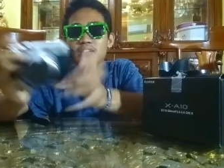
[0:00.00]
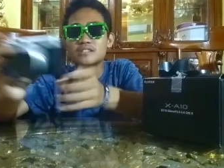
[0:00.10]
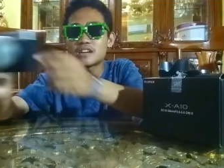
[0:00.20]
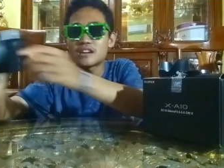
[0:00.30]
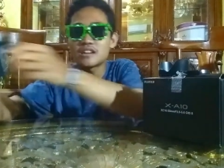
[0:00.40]

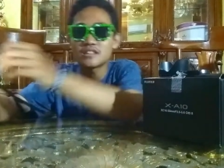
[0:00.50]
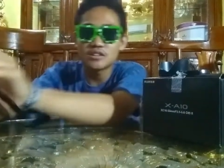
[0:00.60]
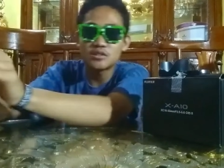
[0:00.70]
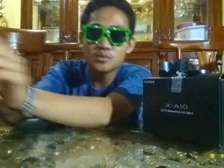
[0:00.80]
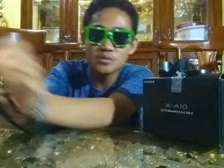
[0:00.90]

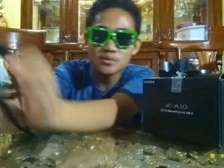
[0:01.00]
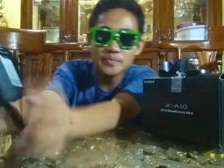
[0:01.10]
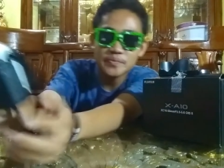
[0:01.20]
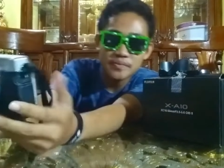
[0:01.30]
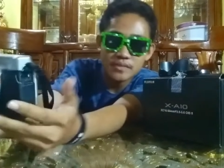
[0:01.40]
caranya itu
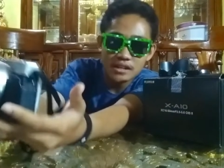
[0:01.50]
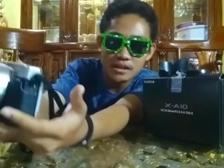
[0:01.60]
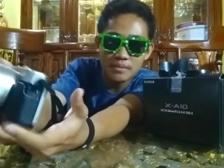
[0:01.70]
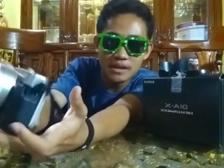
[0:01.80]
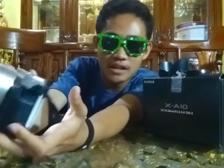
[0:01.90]

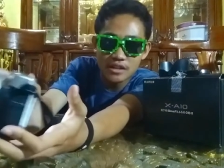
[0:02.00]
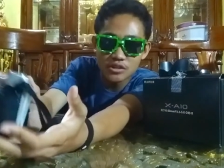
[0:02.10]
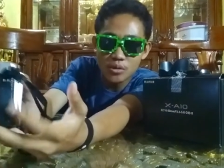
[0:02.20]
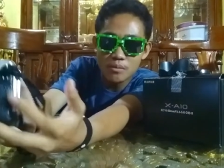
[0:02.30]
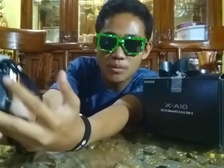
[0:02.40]
apa ada
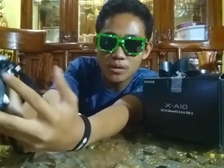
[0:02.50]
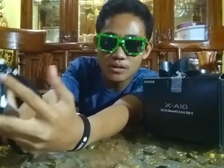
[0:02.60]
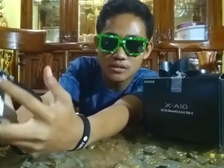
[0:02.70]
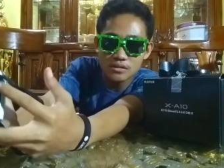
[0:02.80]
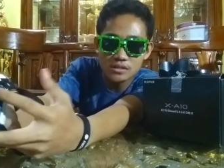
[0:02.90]

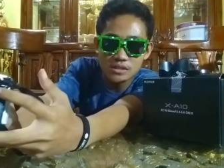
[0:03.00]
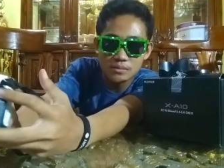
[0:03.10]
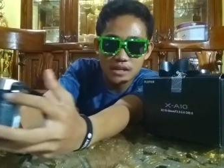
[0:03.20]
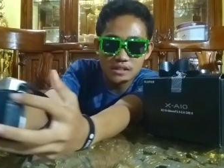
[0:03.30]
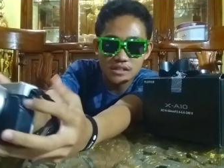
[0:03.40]
tombol gitu di
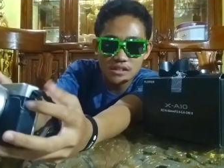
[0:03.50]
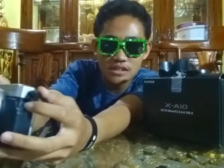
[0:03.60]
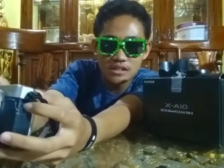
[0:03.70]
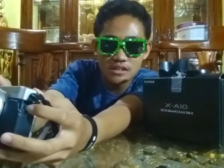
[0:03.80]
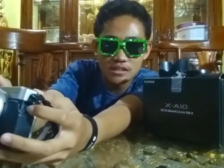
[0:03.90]
sebelah
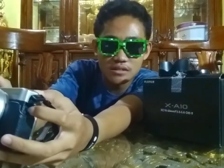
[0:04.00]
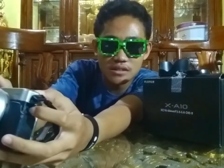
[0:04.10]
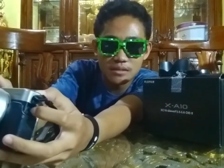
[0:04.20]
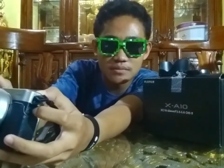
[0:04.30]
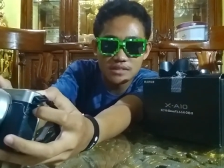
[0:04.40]
sini
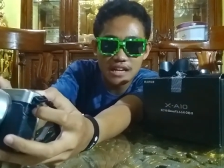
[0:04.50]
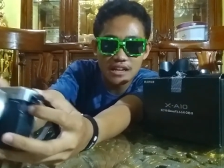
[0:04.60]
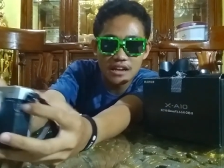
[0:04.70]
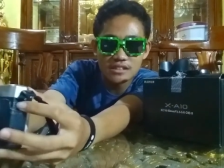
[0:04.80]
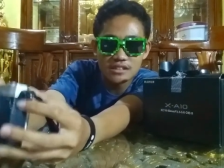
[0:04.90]
kita
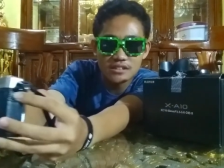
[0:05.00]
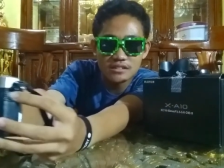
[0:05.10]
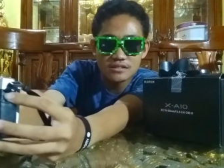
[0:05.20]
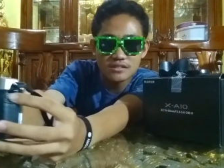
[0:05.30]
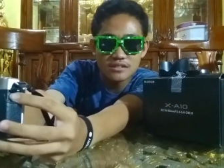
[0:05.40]
tarik aja
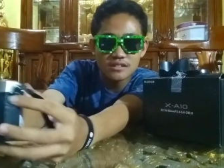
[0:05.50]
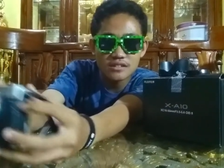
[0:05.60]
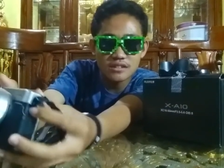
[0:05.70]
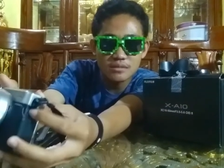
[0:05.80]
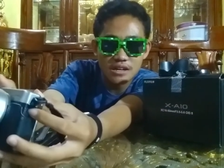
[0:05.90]
gitu
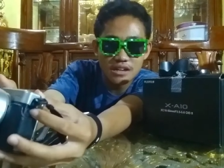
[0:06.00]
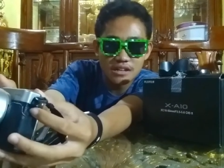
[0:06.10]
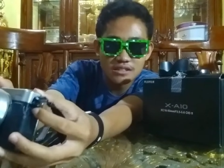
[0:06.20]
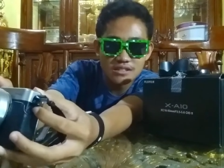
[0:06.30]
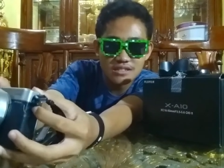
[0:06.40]
dia
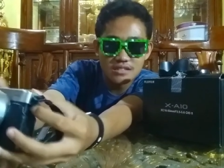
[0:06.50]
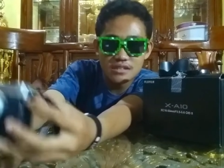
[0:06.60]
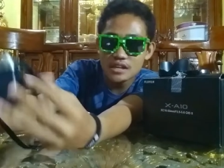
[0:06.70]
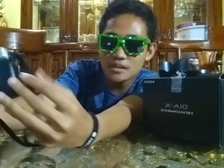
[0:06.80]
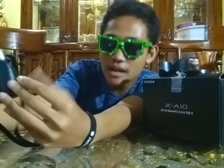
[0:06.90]
bakalan
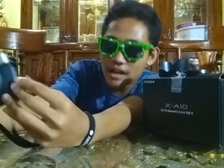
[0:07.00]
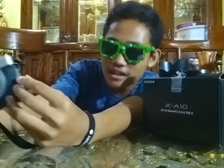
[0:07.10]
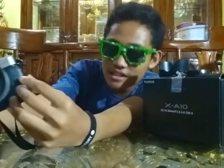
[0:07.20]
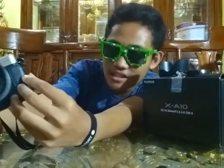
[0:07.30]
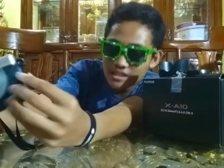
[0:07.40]
eh mana
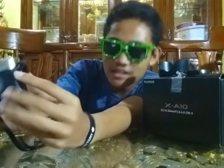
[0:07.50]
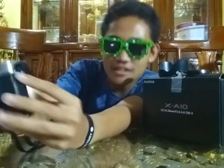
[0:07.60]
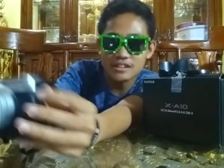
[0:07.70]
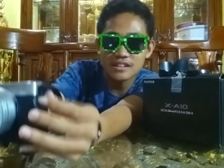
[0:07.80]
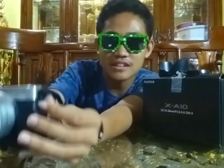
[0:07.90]
nih
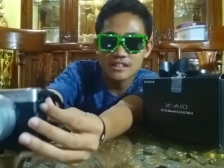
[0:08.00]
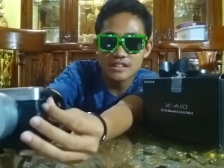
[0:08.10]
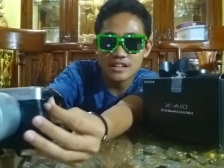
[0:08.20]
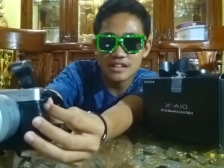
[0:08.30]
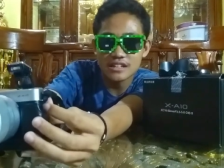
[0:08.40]
ah
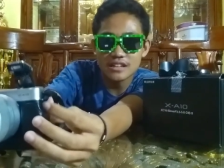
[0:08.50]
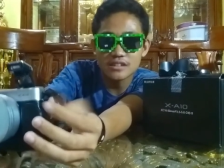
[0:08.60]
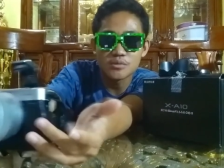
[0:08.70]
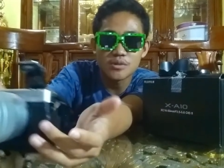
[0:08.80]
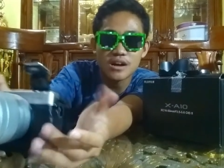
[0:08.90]
tadi aja
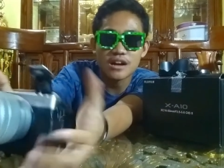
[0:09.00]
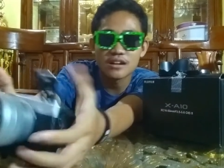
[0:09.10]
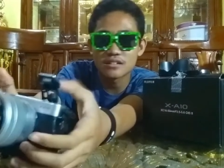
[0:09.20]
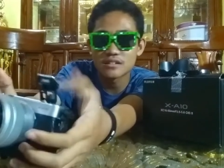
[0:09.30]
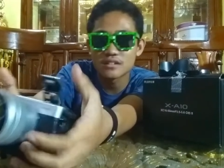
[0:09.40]
kebuka
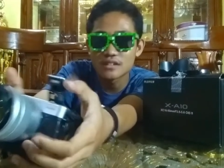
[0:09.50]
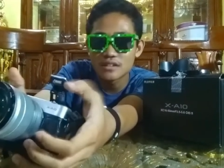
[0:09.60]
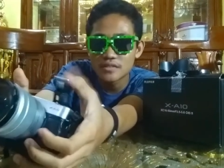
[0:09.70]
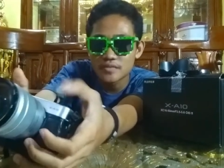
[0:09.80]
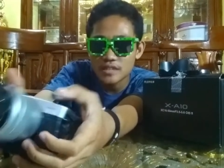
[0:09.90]
gitu
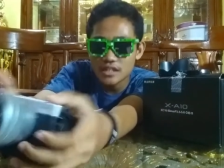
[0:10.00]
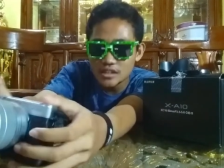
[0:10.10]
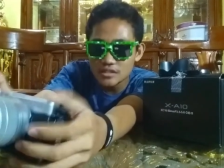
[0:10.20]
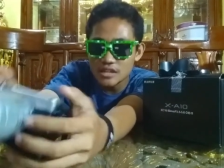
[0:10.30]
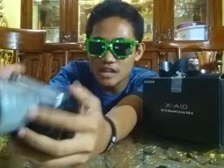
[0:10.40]

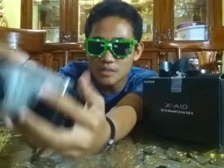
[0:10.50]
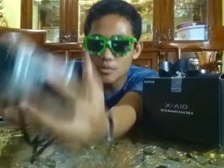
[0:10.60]
kita harus ganti